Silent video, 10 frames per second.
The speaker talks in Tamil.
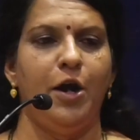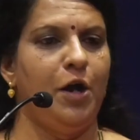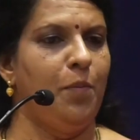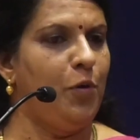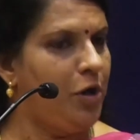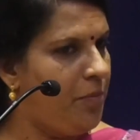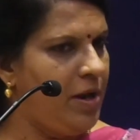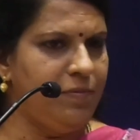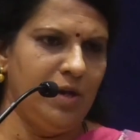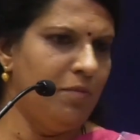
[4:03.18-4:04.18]
அழுக பொறுக்க
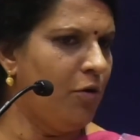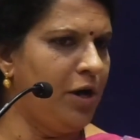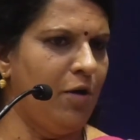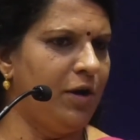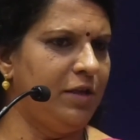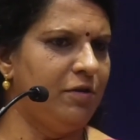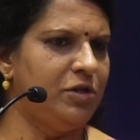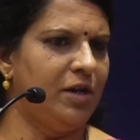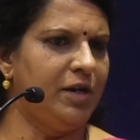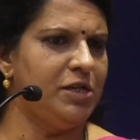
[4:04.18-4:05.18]
முடியாது திரும்ப ஒன்றா உக்காத்தி
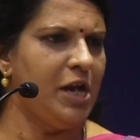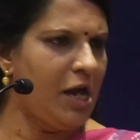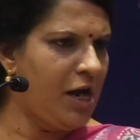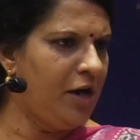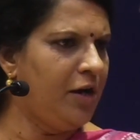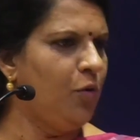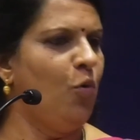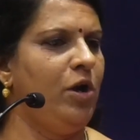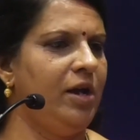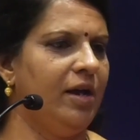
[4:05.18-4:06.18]
வச்சுட்டாங்க டீச்சர் எக்கேடு கேட்டு
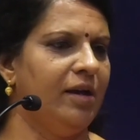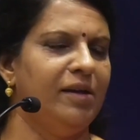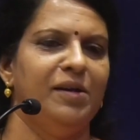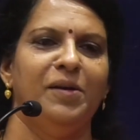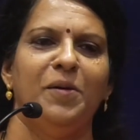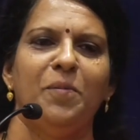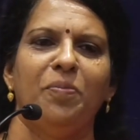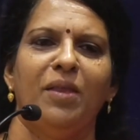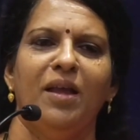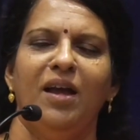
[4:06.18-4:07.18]
ஒழிங்க
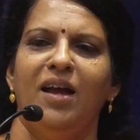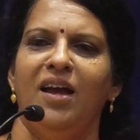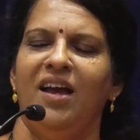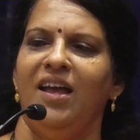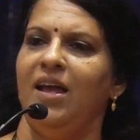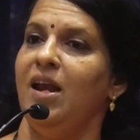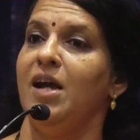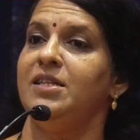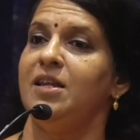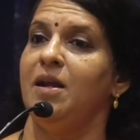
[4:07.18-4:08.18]
என்ன
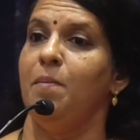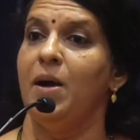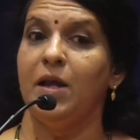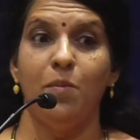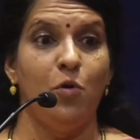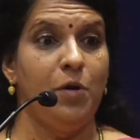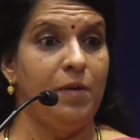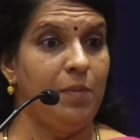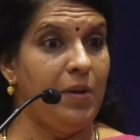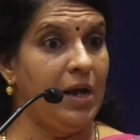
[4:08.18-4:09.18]
ஆச்சரியன்னா பாக்கி மூணு
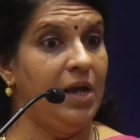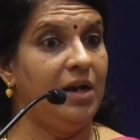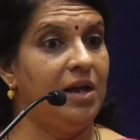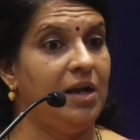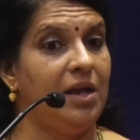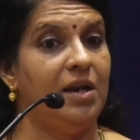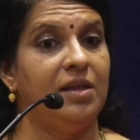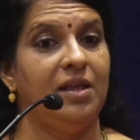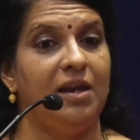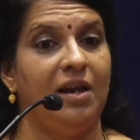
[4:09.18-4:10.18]
பேர் இப்போ எங்கே இருக்காங்கன்னு
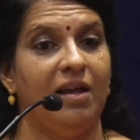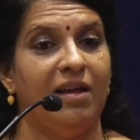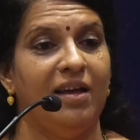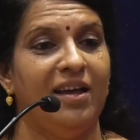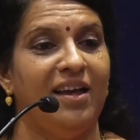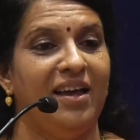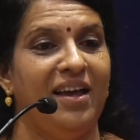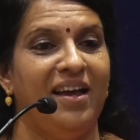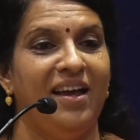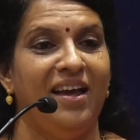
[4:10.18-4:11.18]
எனக்கு தெரியல
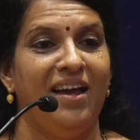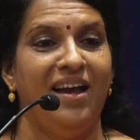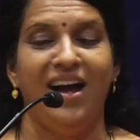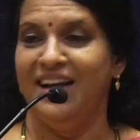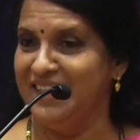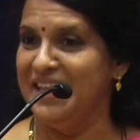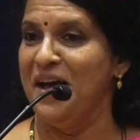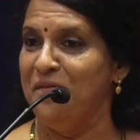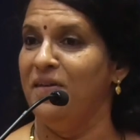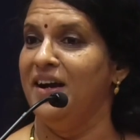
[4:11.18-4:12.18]

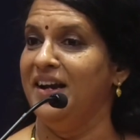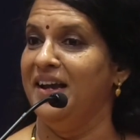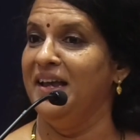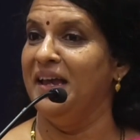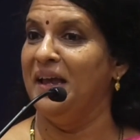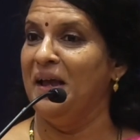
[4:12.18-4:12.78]
அதுதான் வாழ்க்கை